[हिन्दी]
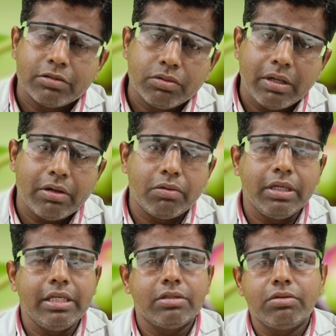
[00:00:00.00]
शुगर
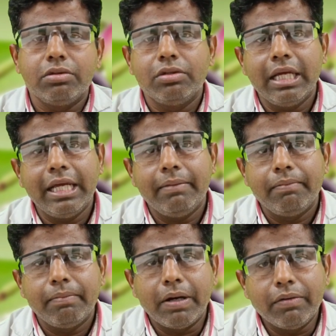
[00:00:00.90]
रोगी इसको जो है
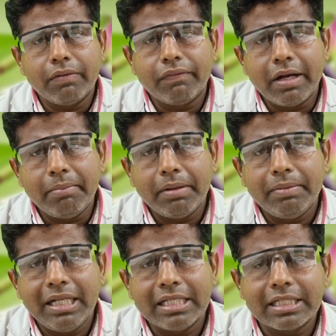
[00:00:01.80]
पाउडर फार्म में
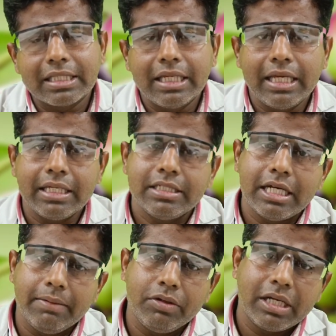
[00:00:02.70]
भी ले सकते हैं कि
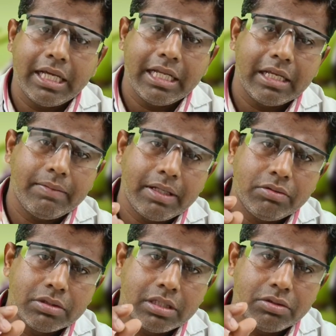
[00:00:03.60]
जामुन खाने के
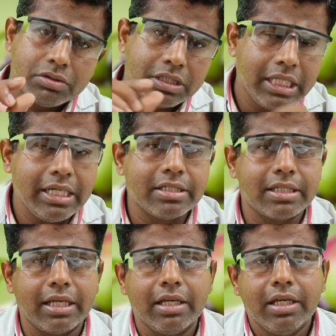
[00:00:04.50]
बाद उसके जो
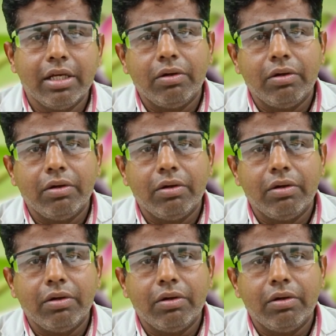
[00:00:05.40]
सीड्स हैं